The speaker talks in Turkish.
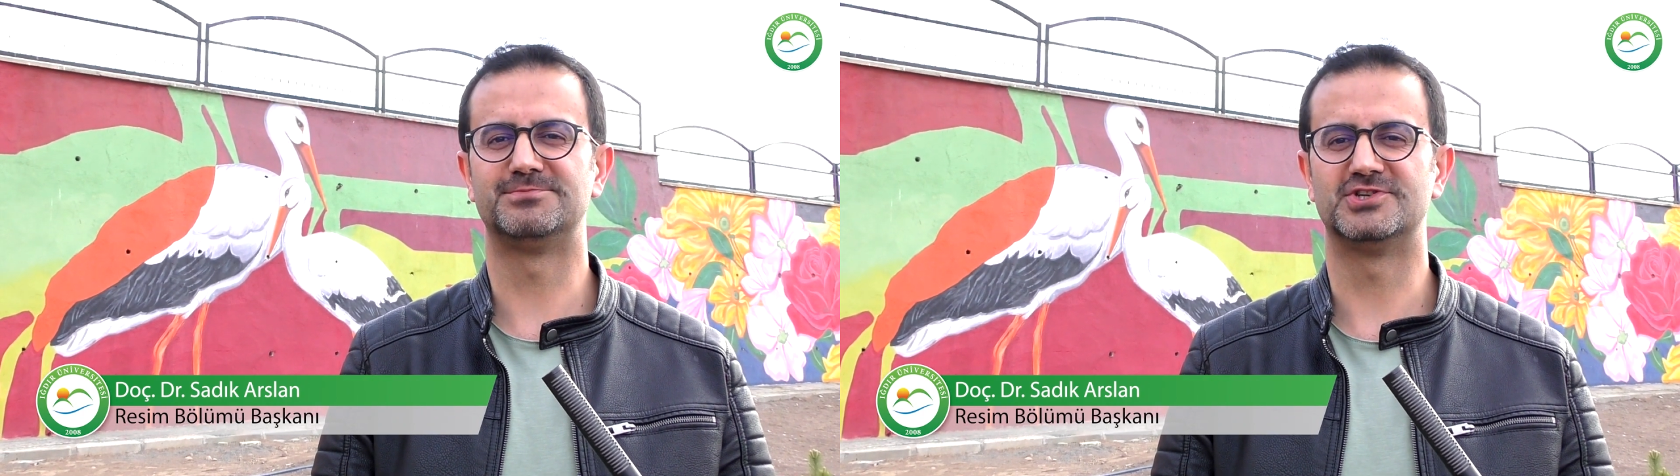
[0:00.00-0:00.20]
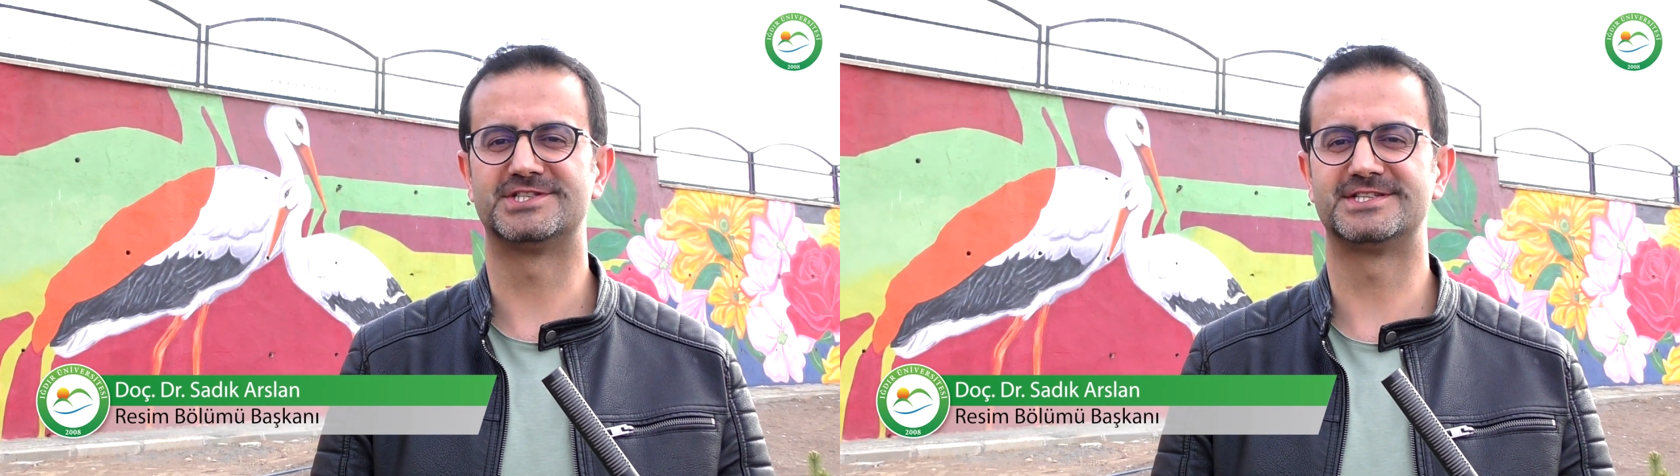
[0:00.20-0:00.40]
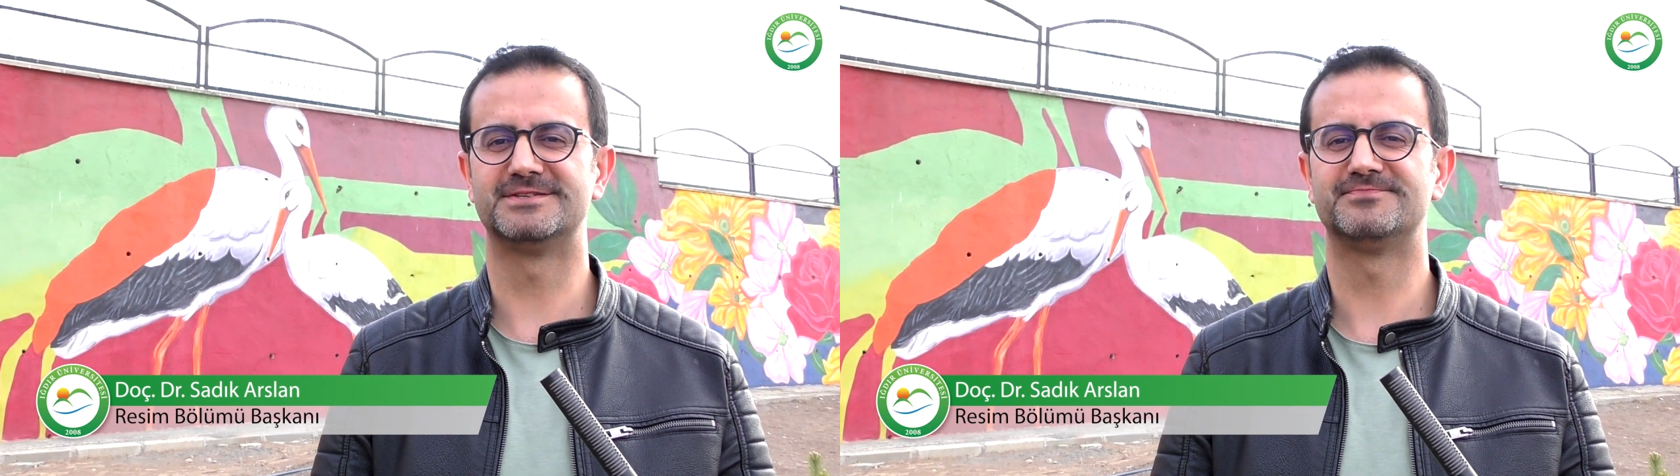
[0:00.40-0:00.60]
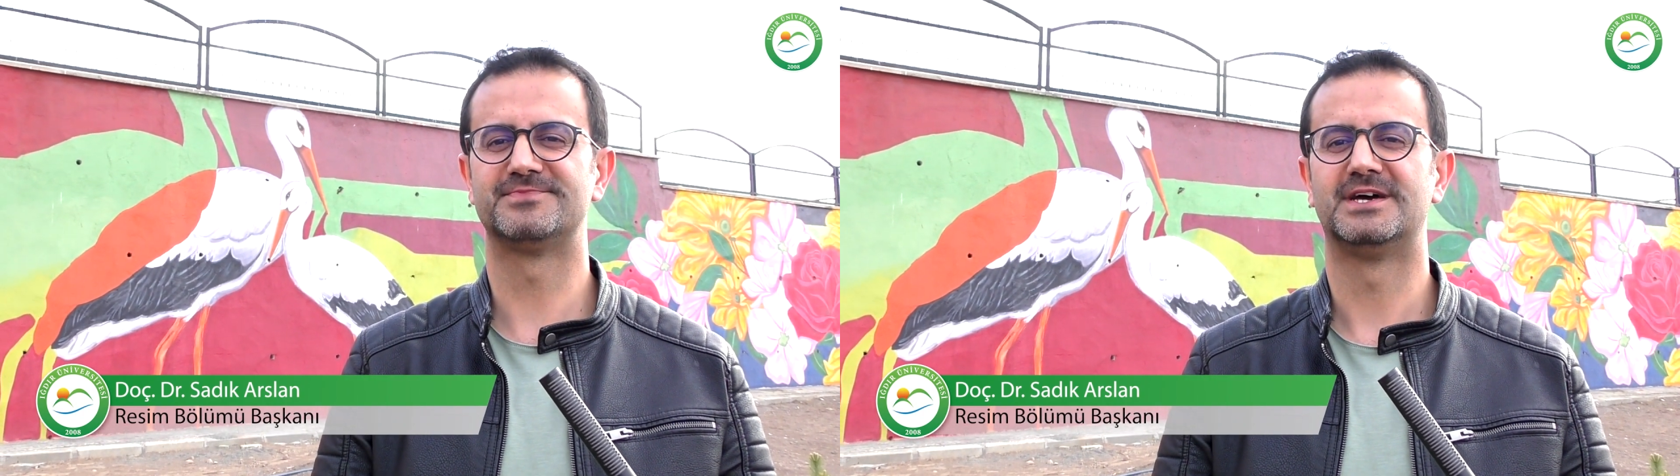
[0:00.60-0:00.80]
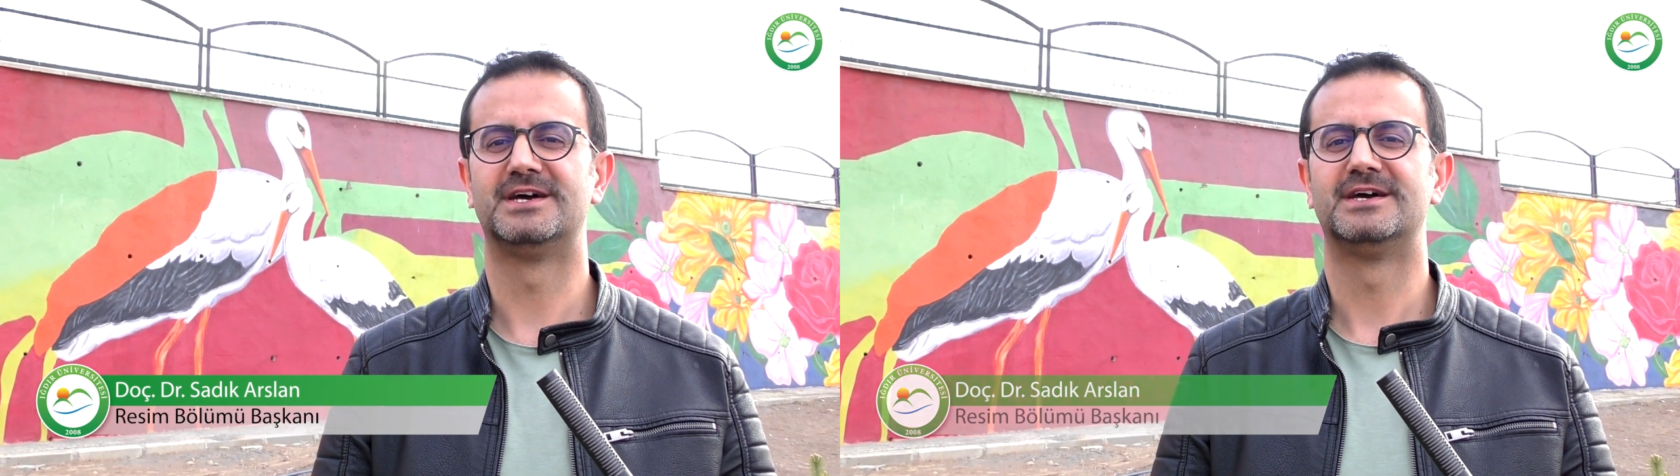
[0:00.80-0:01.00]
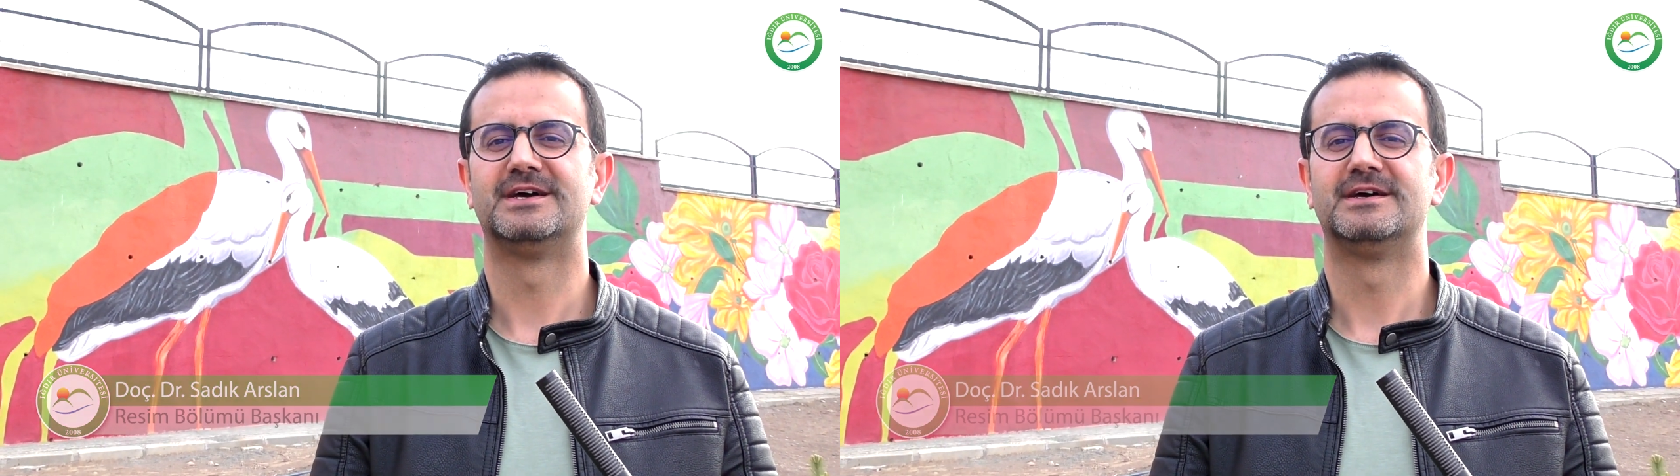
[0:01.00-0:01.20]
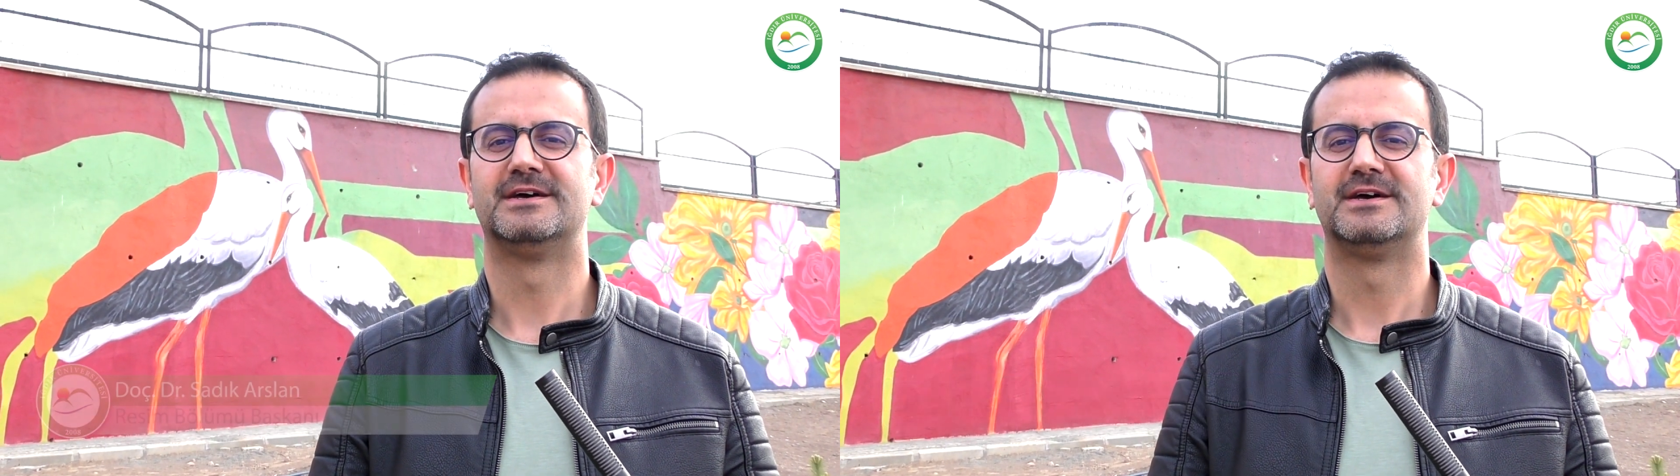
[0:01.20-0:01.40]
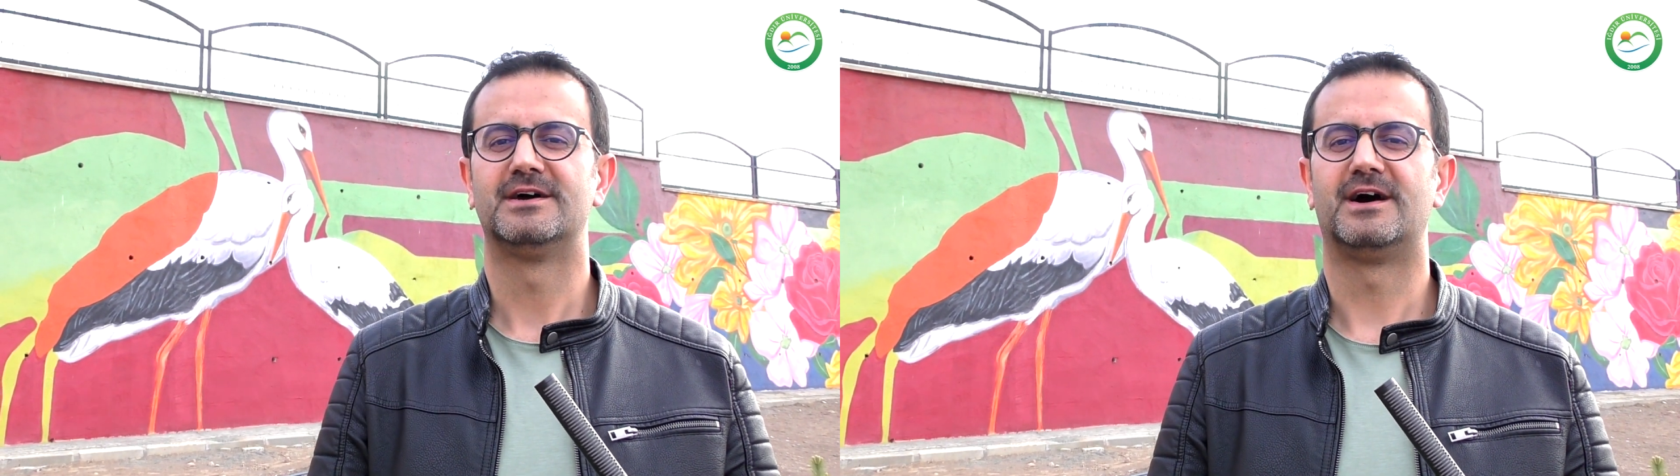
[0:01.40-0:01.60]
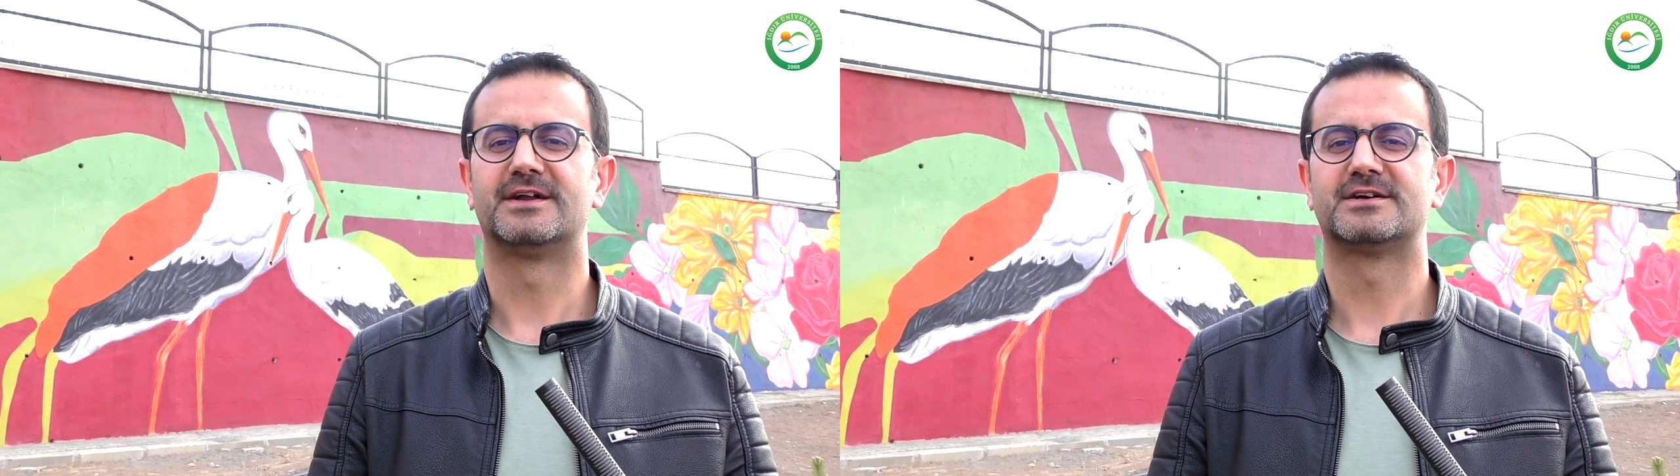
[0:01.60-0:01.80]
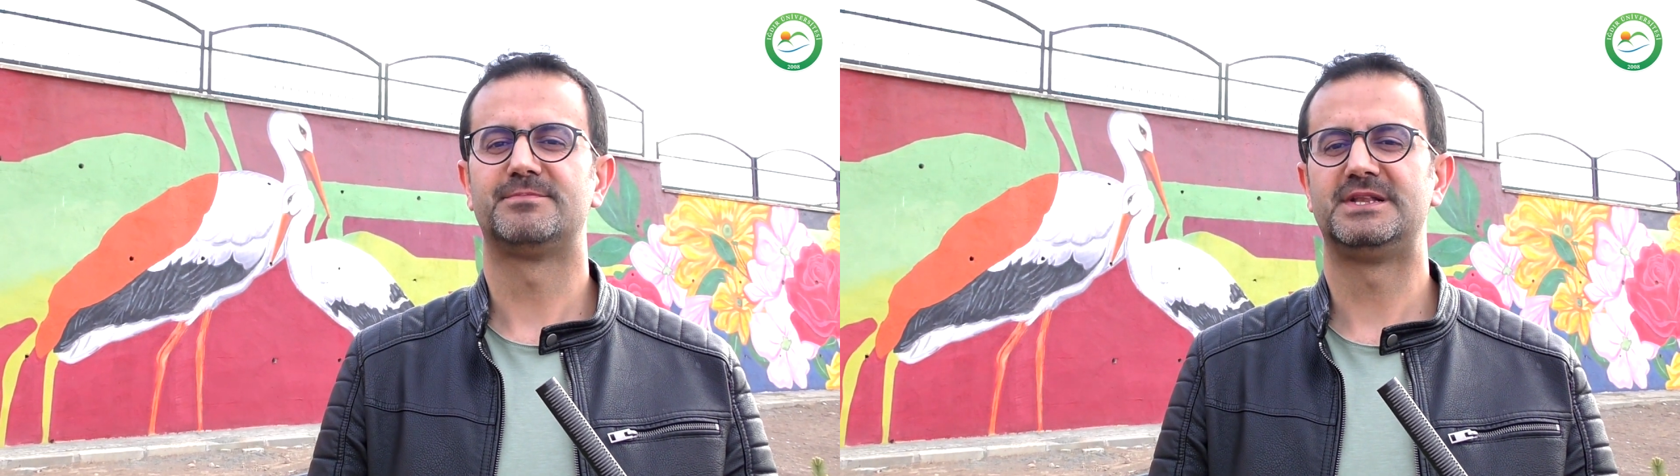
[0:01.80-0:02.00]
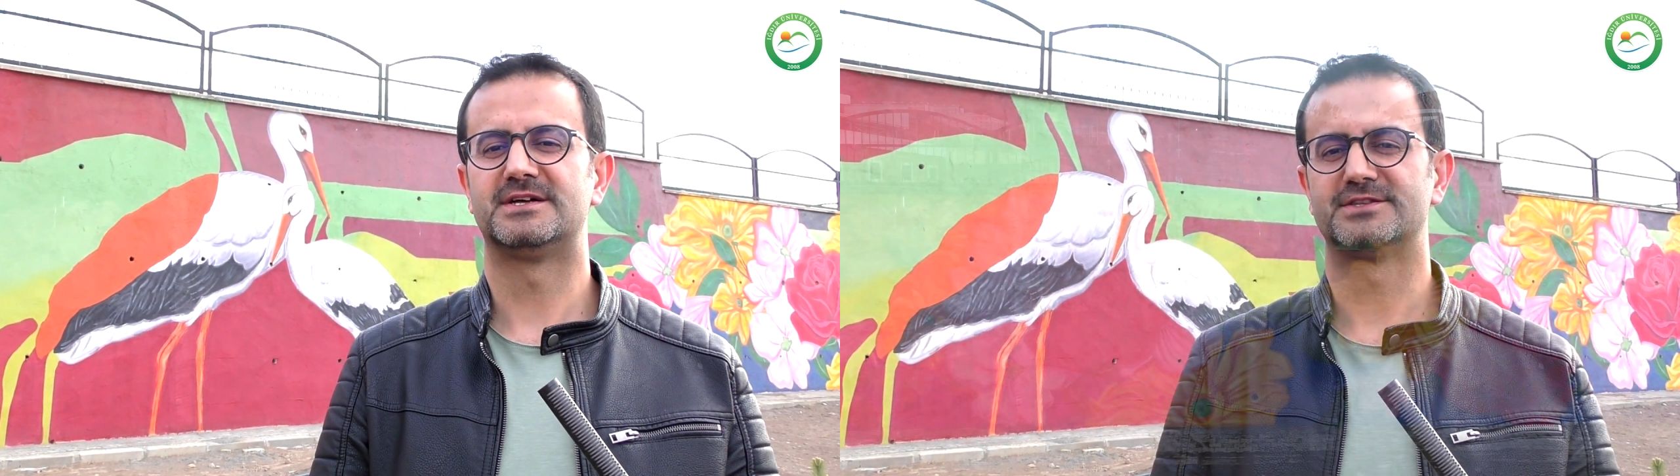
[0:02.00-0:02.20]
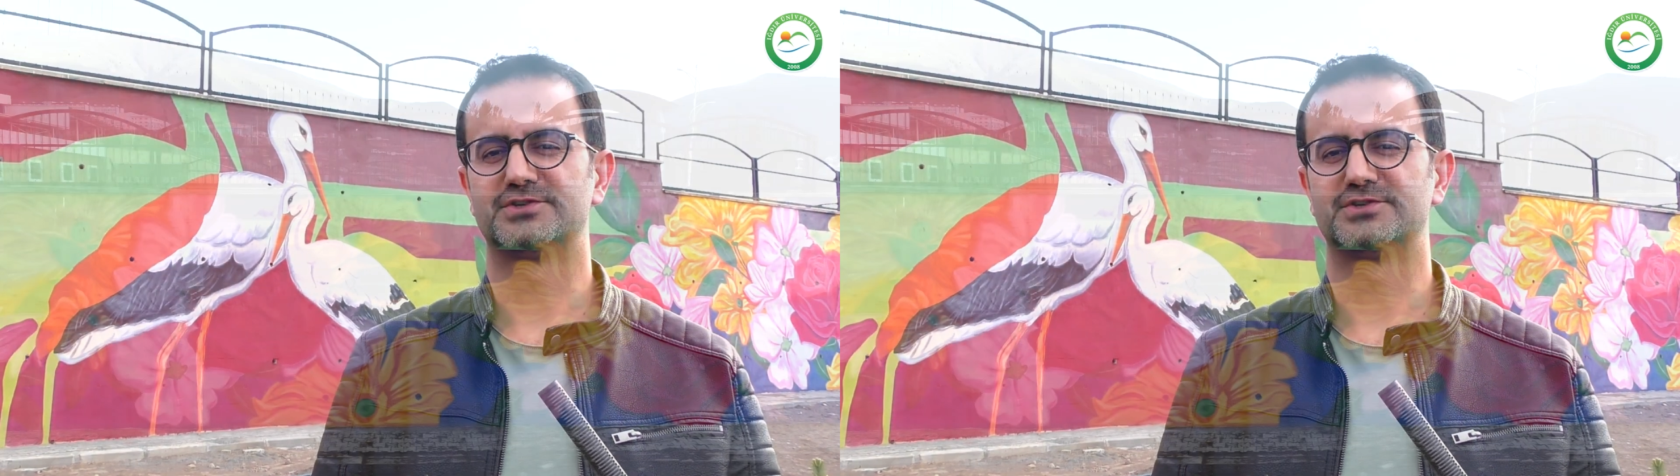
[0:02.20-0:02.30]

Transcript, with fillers: üyesiyim. Arka planda